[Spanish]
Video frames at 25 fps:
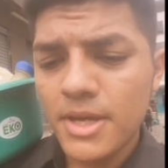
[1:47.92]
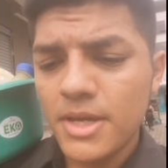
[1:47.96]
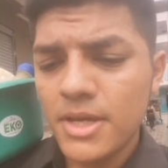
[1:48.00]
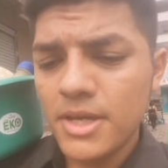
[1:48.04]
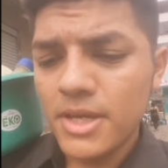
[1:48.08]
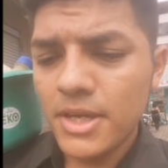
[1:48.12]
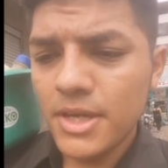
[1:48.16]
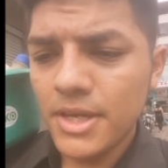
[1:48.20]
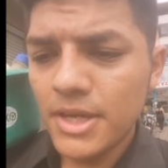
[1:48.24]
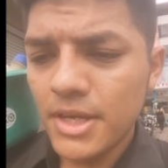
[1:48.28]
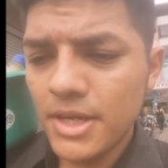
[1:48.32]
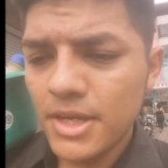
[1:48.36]

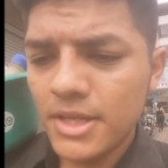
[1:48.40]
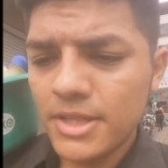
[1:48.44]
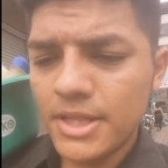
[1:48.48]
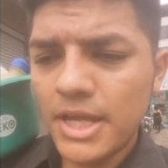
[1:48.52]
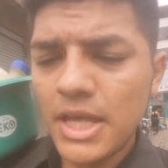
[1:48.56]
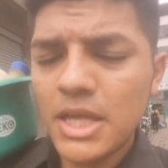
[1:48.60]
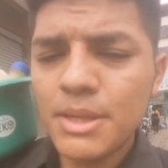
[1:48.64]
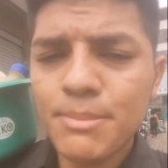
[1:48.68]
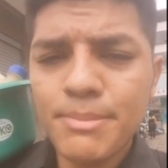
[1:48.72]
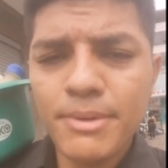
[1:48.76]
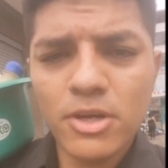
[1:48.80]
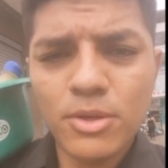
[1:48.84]
Y
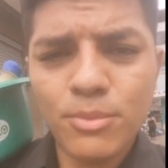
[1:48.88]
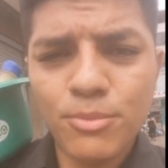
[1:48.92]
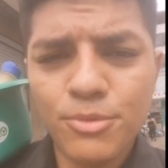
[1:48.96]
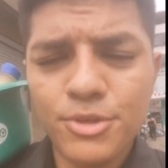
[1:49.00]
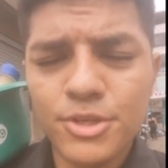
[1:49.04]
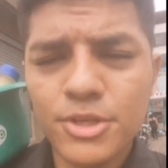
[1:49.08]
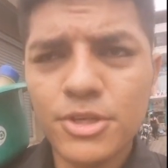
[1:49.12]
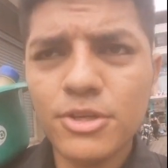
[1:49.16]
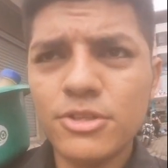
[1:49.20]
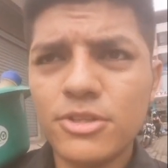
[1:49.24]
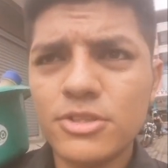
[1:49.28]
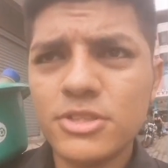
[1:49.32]
nadie me
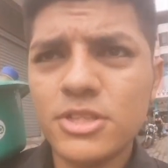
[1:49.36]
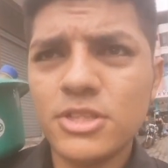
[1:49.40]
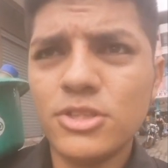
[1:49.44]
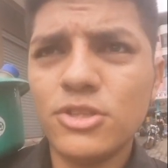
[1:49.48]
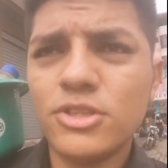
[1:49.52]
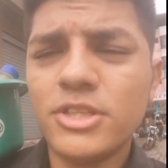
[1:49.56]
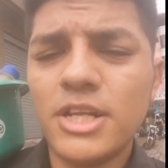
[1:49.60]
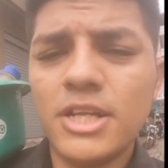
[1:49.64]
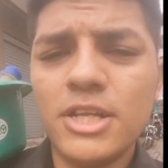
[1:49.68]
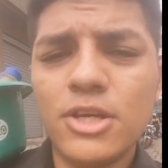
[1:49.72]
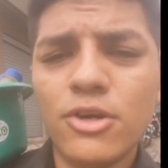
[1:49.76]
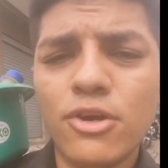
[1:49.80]
comunicó, entonces yo
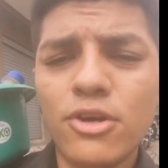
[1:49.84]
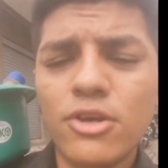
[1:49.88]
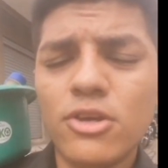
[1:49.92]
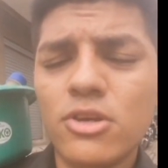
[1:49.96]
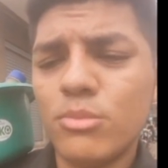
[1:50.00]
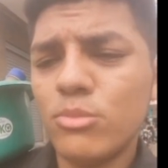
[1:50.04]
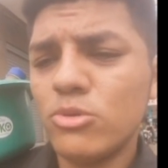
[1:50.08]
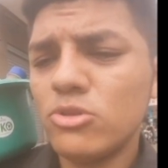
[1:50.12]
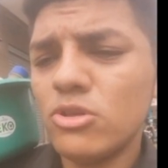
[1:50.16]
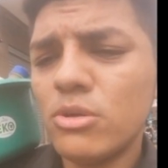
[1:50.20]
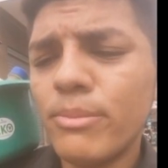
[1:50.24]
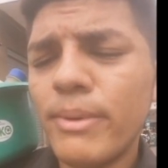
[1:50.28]
salí hoy
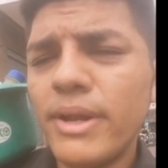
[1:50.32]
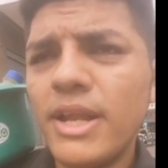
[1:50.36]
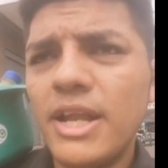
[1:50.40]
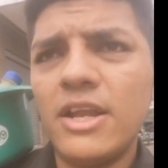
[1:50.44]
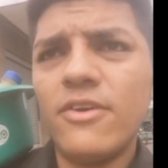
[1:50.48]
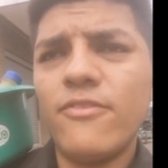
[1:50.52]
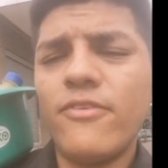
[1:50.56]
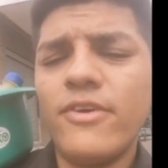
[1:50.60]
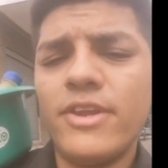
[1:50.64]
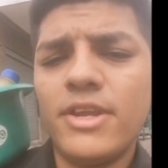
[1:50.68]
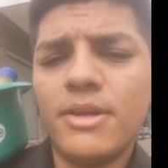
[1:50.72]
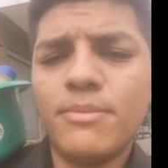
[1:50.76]
como normal a la
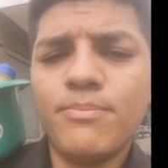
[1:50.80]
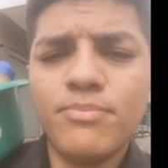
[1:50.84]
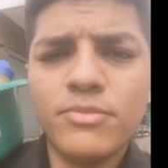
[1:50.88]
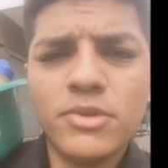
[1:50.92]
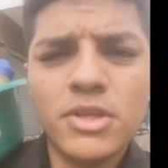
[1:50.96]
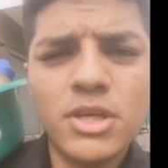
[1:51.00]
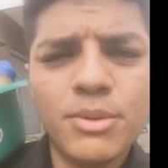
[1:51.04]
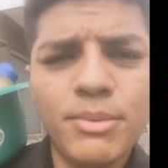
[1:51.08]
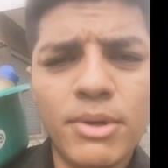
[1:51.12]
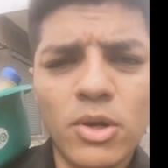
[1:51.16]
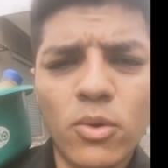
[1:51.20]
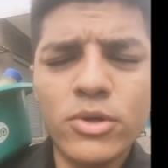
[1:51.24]
feria.
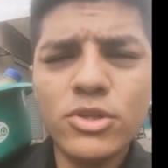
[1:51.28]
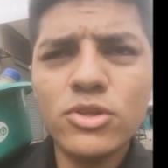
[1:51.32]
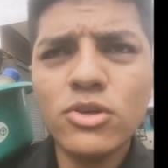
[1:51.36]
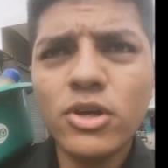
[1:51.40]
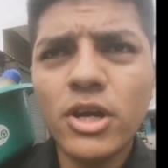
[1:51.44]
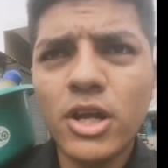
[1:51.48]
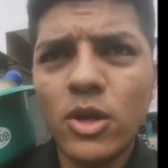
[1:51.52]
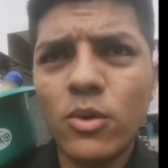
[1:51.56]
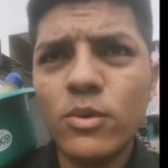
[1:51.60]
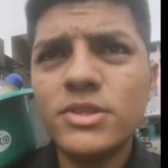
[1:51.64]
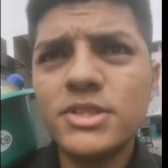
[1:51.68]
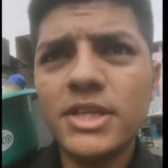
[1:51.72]
Y me encuentro
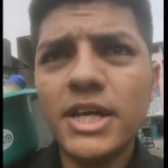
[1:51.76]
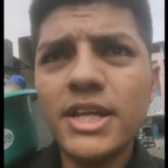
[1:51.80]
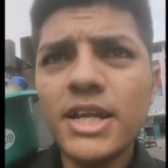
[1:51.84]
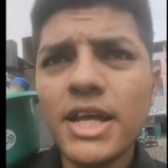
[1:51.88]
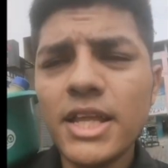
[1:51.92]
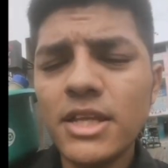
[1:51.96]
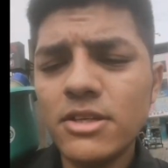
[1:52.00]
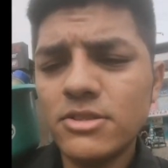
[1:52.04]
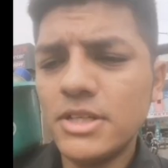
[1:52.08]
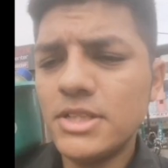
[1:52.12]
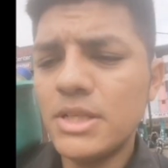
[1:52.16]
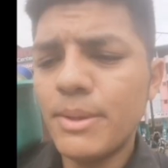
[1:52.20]
que no está
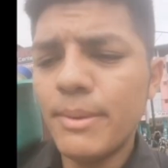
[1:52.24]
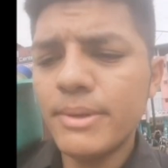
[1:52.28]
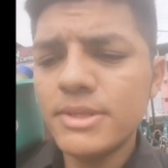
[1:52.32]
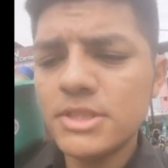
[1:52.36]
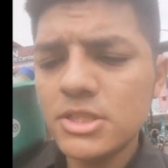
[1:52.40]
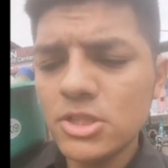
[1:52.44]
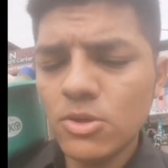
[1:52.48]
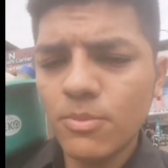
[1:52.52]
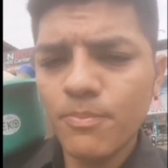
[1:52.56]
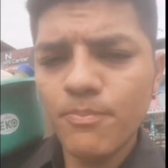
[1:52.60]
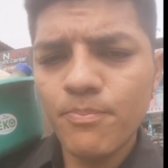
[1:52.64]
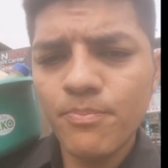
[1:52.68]
nadie, o está
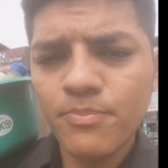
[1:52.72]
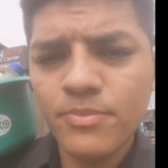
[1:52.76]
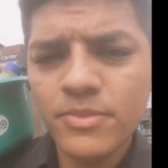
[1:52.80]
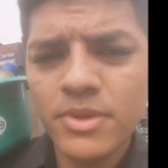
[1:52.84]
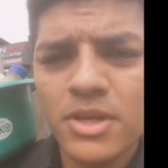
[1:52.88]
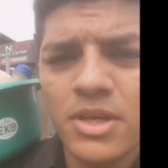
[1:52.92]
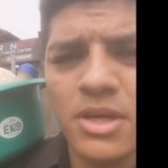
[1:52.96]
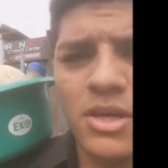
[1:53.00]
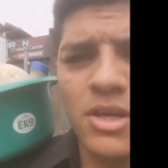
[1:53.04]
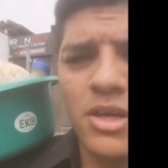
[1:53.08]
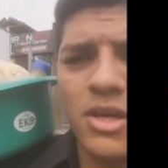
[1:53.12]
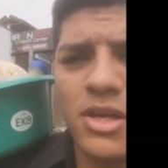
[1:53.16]
vacío.
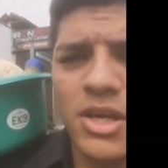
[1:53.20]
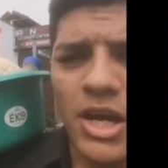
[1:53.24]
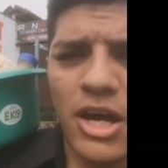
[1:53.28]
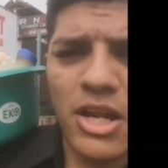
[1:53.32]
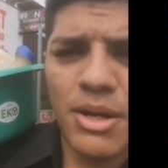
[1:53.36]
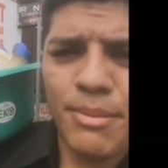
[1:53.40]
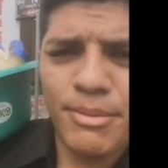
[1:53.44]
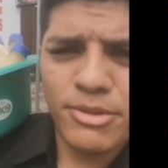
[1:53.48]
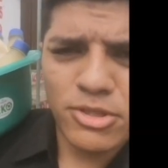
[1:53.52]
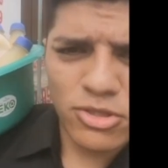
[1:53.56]
Ahora me